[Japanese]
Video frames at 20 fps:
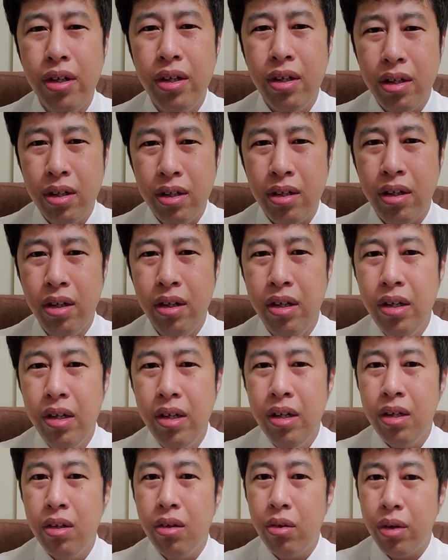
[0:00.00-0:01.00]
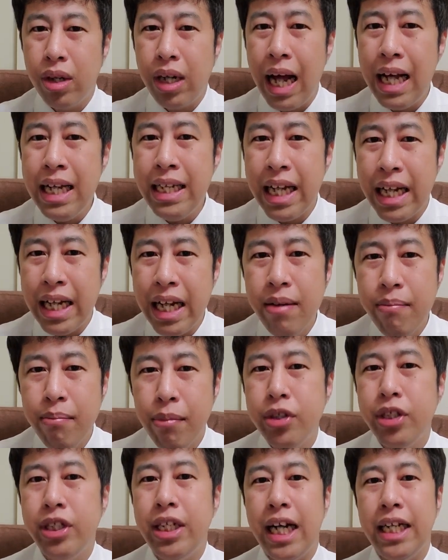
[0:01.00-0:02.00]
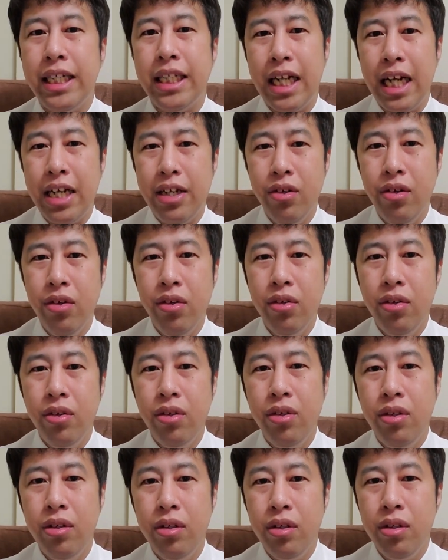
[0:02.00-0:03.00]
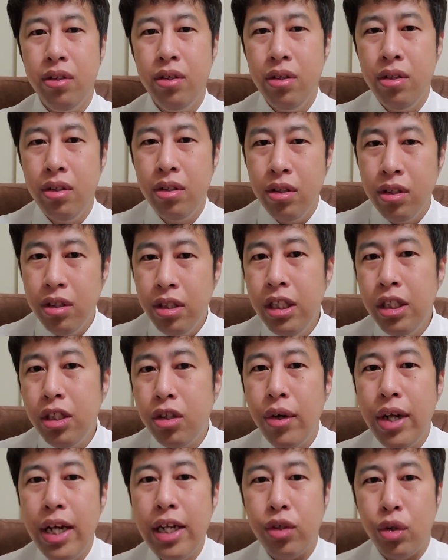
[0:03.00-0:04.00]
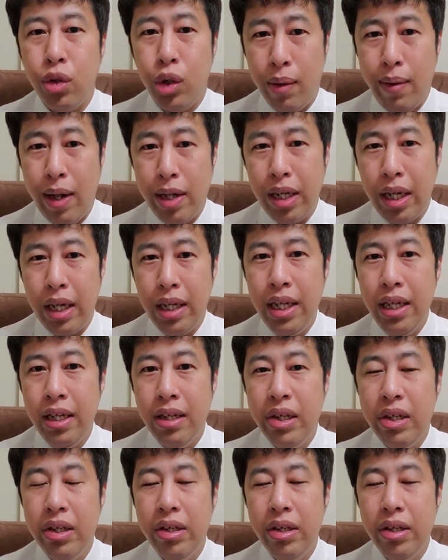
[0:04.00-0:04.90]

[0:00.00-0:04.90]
うん。この書いたね、文字だけじゃないよ。イントネーションとかもあるからね。